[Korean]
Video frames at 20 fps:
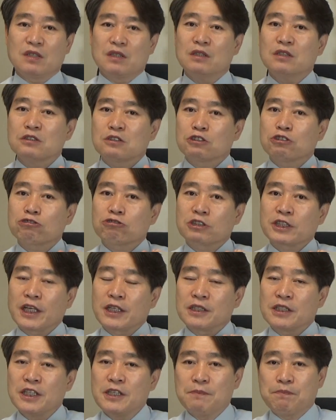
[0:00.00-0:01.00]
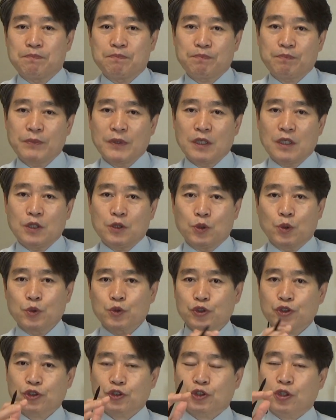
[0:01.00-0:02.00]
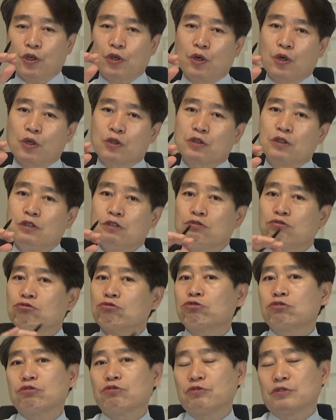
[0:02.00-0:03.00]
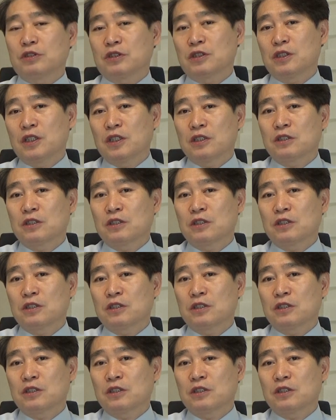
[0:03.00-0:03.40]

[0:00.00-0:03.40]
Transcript: 응축된 힘, 용수처를 누른